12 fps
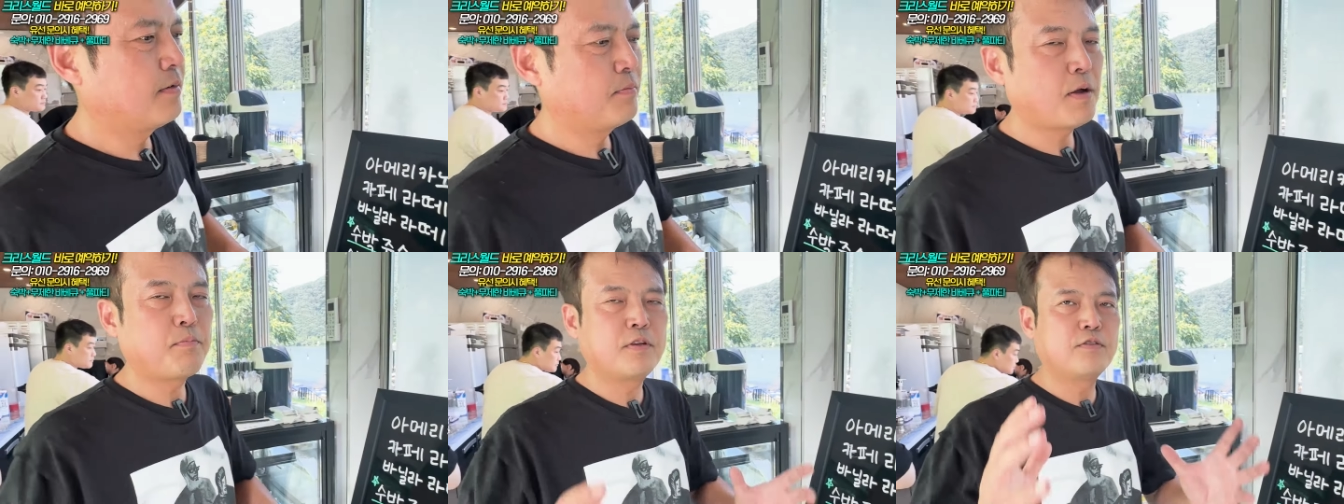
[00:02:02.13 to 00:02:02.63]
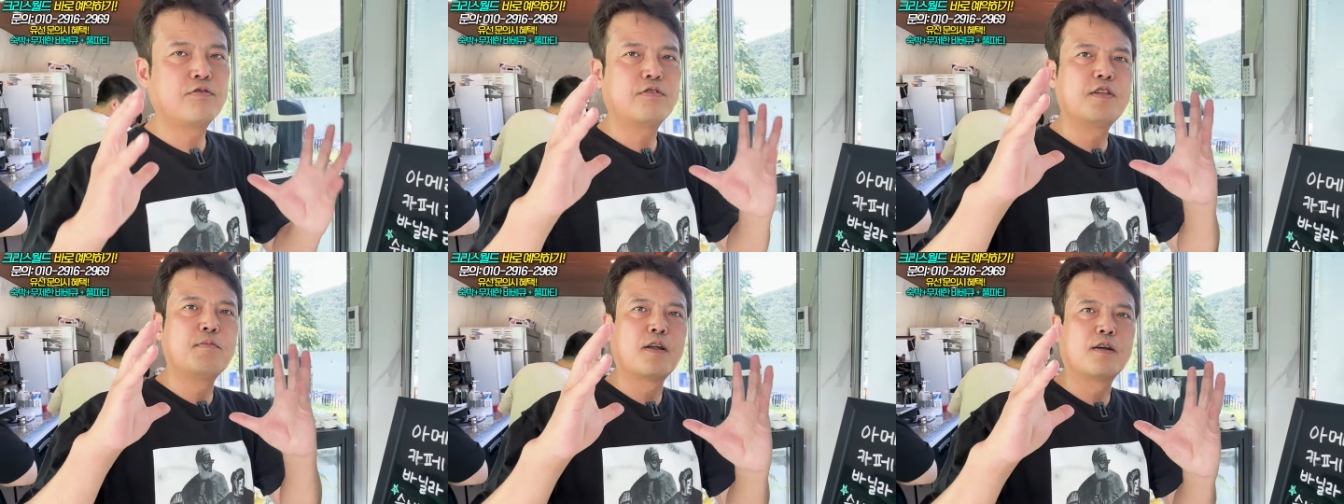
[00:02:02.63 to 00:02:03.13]

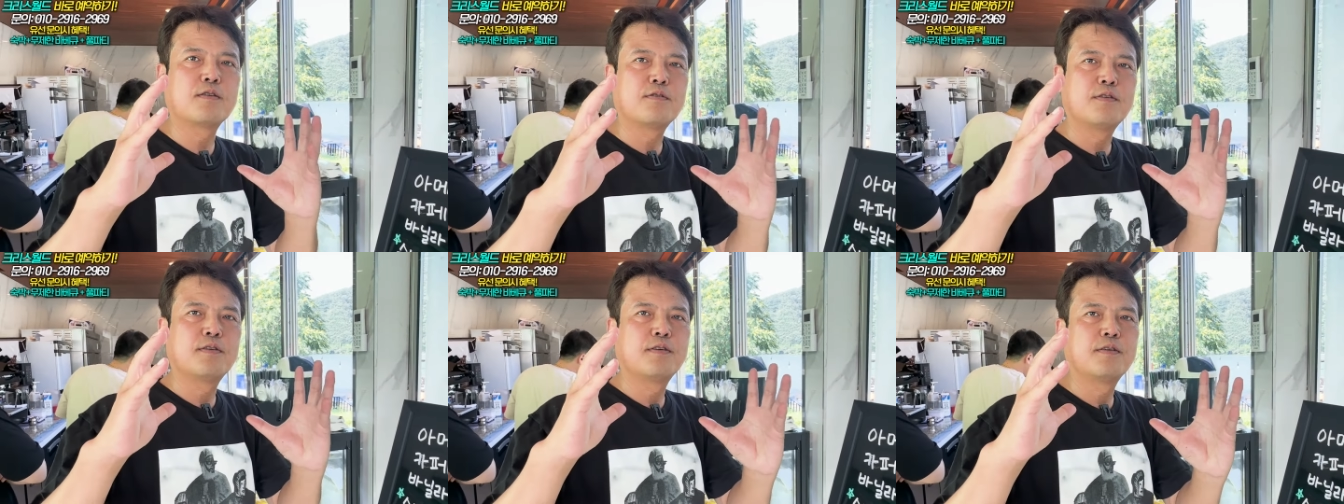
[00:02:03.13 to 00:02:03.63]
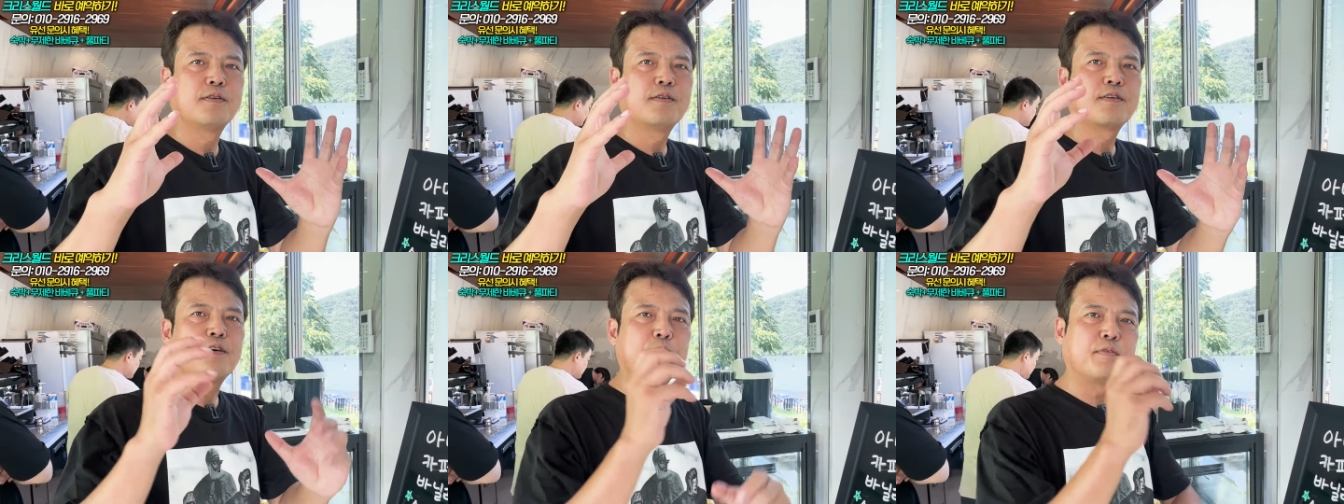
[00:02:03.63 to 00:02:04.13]
팥빙수는 이만하고,
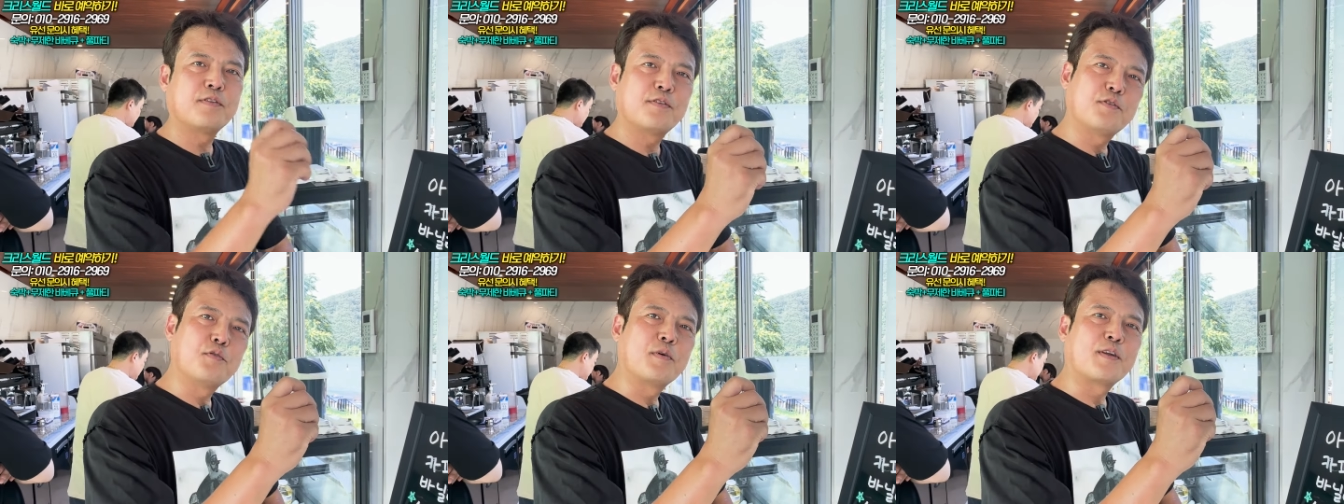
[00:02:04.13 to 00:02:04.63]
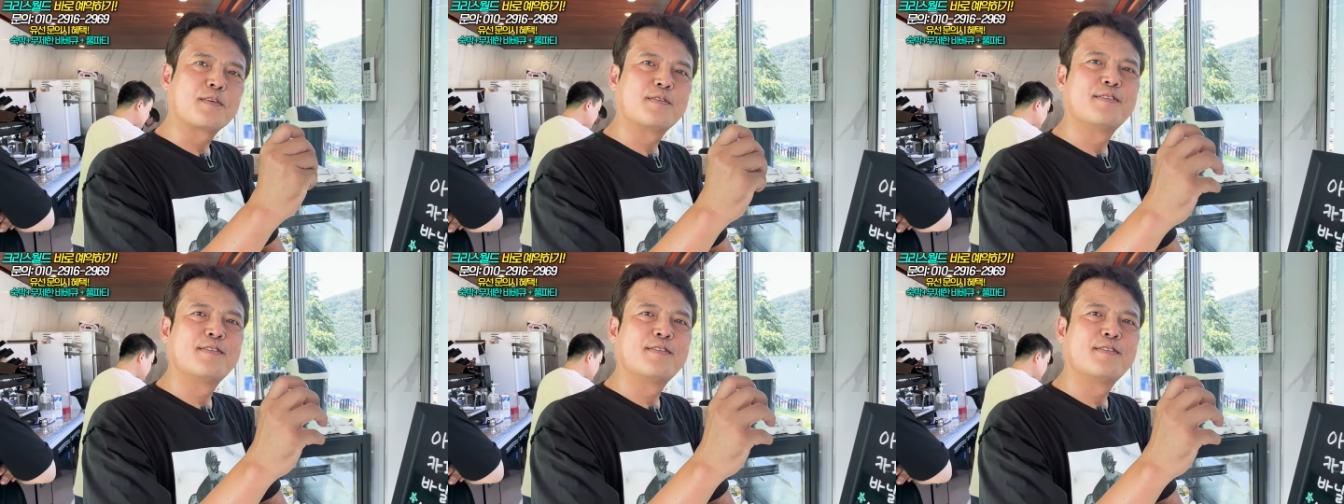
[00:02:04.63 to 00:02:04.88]
컵빙수는 요만하고.